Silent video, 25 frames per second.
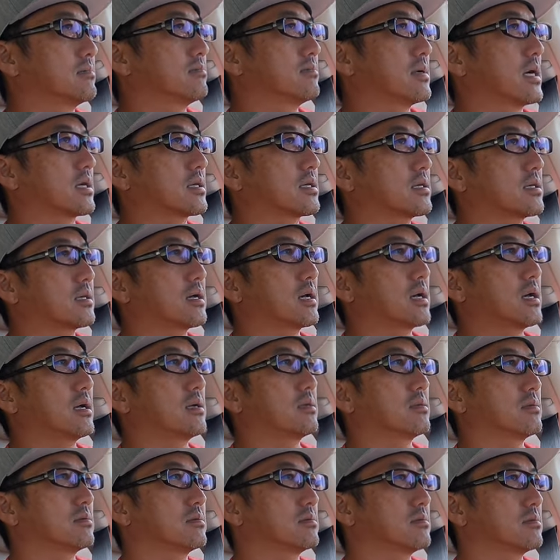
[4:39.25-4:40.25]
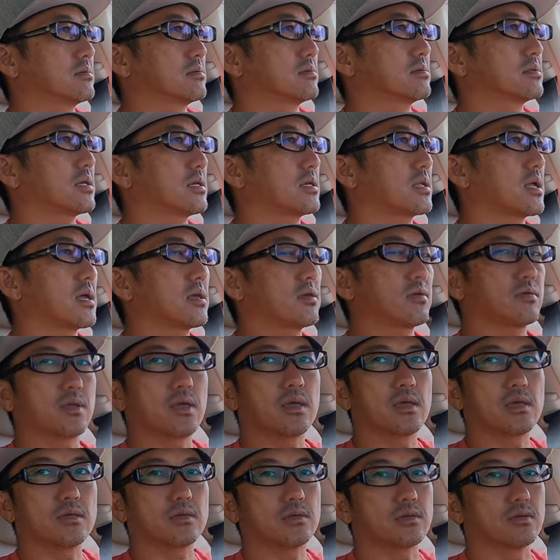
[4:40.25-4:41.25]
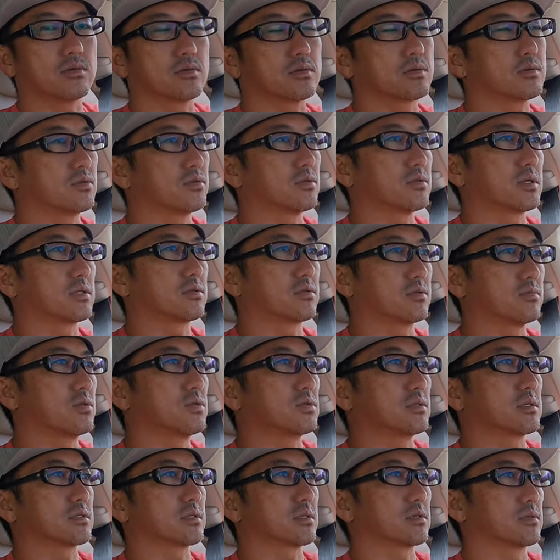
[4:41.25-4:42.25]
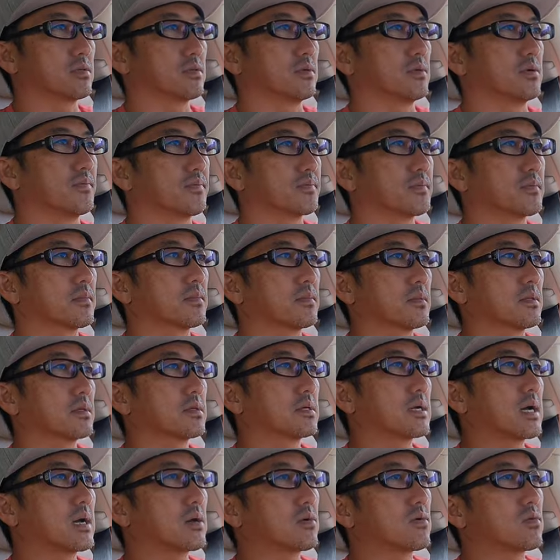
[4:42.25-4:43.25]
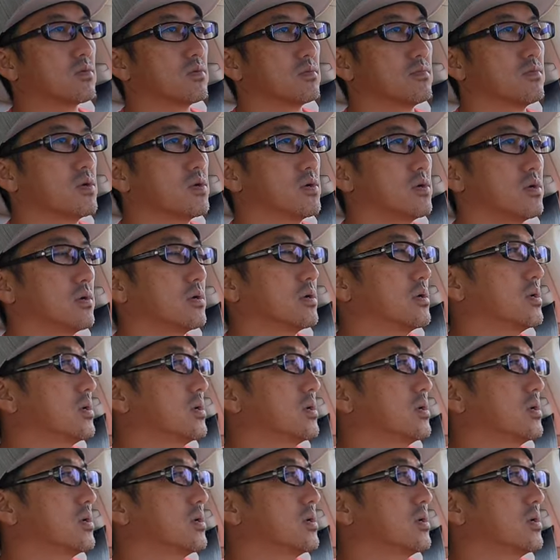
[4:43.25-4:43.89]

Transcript: まあ気が抜けないよねっていうことだと思うんですけど、学校も